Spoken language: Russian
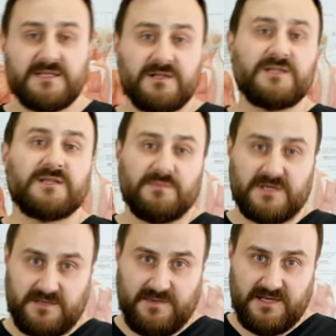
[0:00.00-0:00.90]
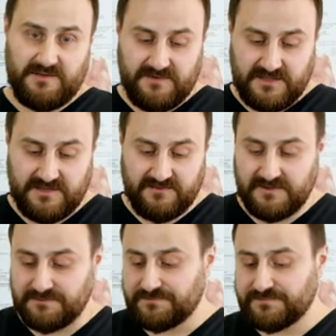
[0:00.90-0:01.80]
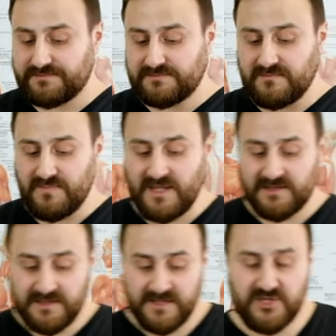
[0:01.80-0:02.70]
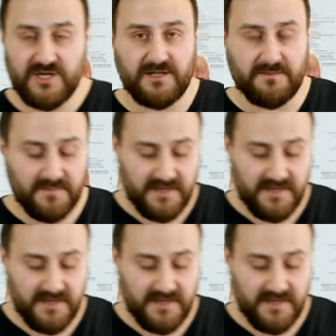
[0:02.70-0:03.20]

сделать это максимально эффективно. Для начала